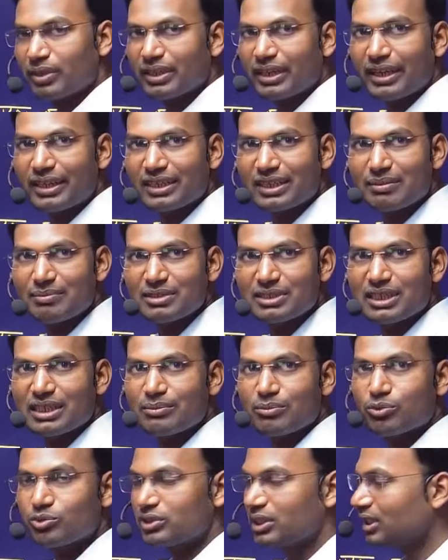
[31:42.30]
राइट कमीशन
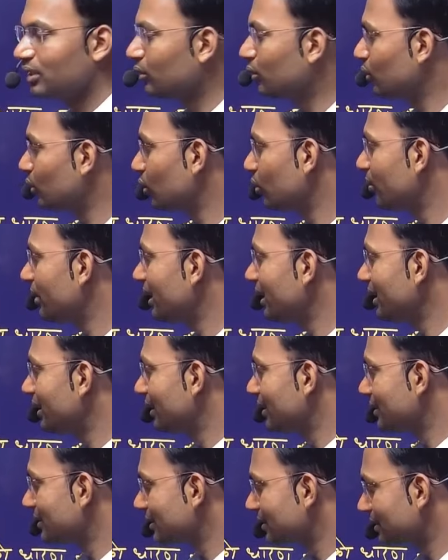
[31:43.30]
पूछे दोनों में
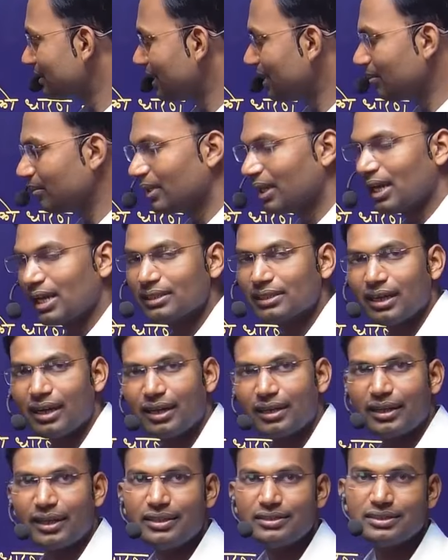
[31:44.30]
सेम
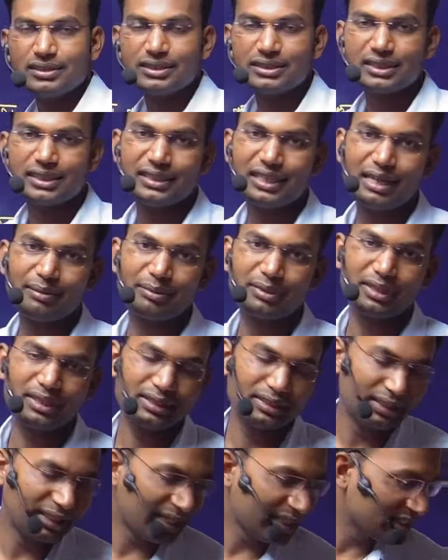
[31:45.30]
आधार है जिनके आधार पर अध्यक्ष